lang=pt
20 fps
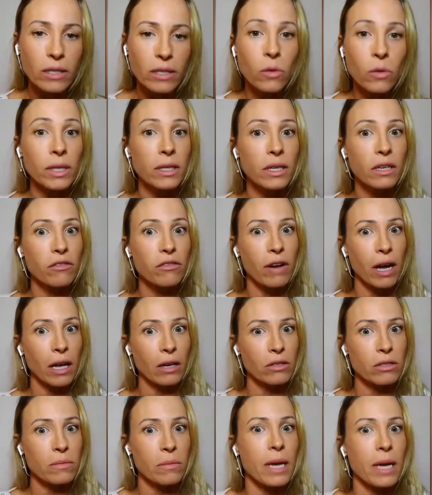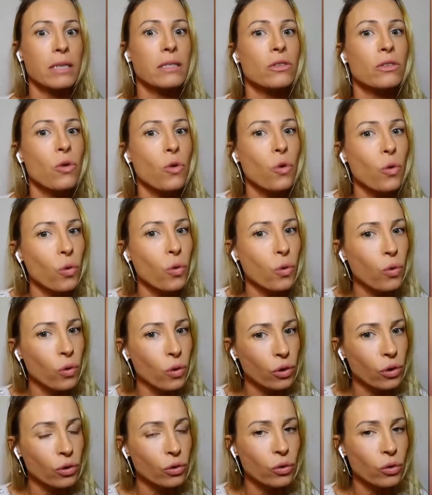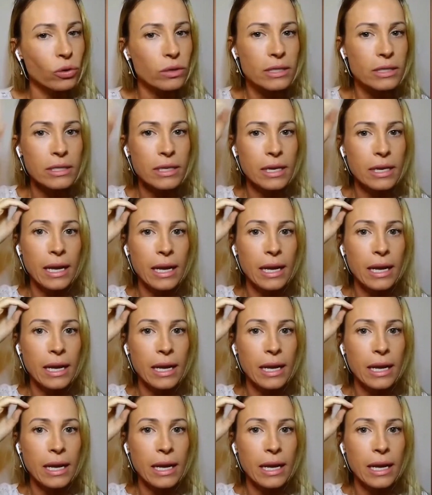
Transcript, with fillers: com intervalos mais curtos.